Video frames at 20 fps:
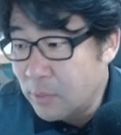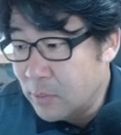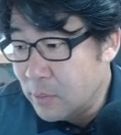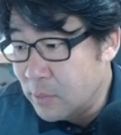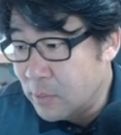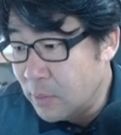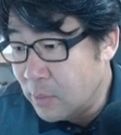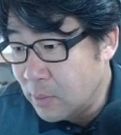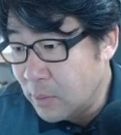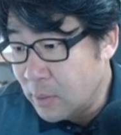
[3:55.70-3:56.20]

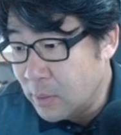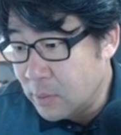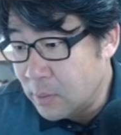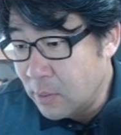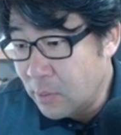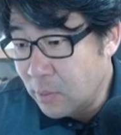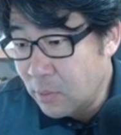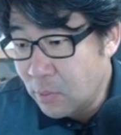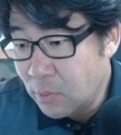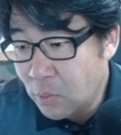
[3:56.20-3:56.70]
그래서 이렇게
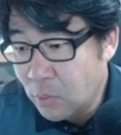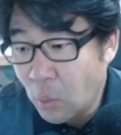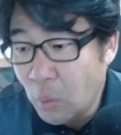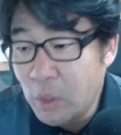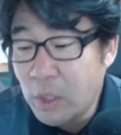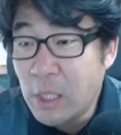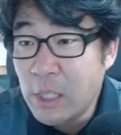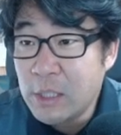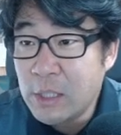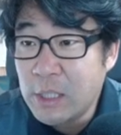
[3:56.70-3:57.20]
해서
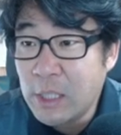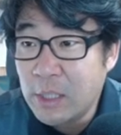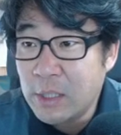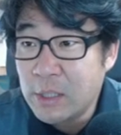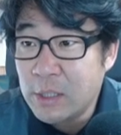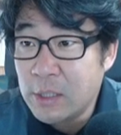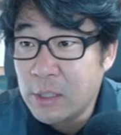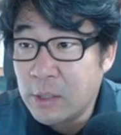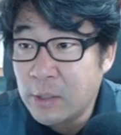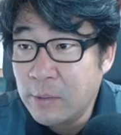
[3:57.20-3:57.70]
도끼다시
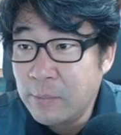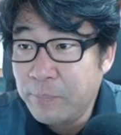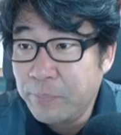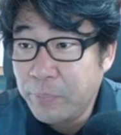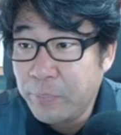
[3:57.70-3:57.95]
하듯이